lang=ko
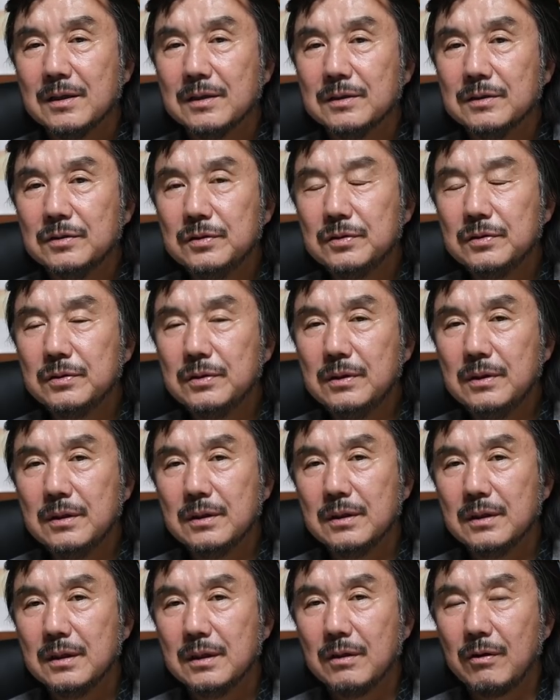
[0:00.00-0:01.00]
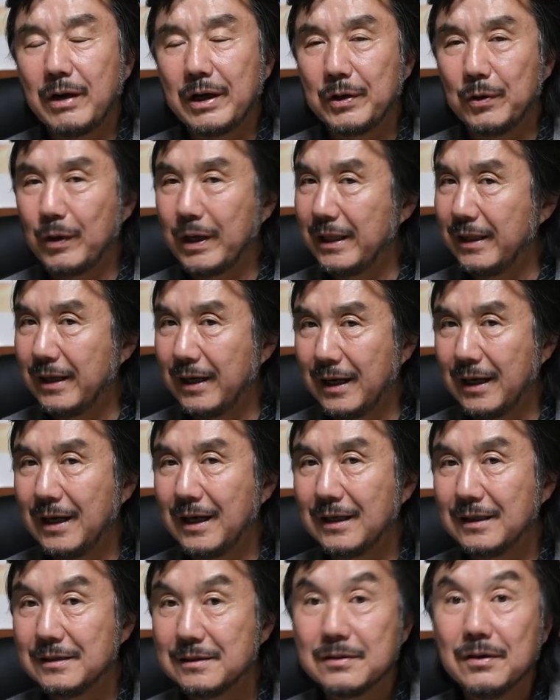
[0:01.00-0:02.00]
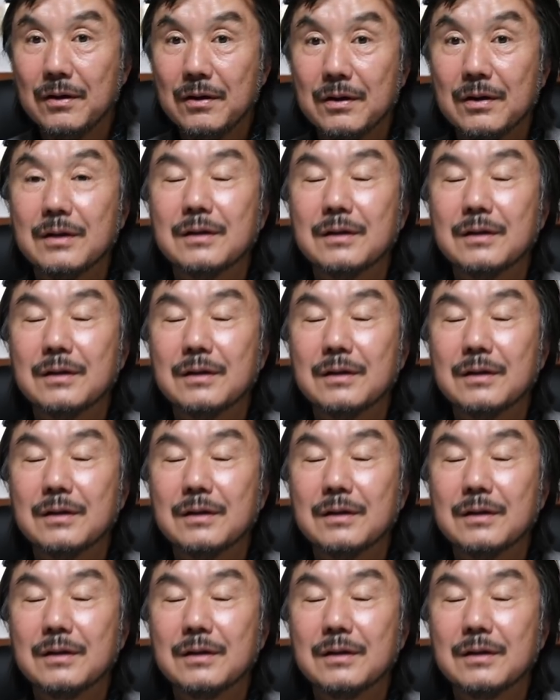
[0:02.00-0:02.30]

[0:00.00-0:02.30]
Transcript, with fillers: 은유를 활용한다. 그렇죠?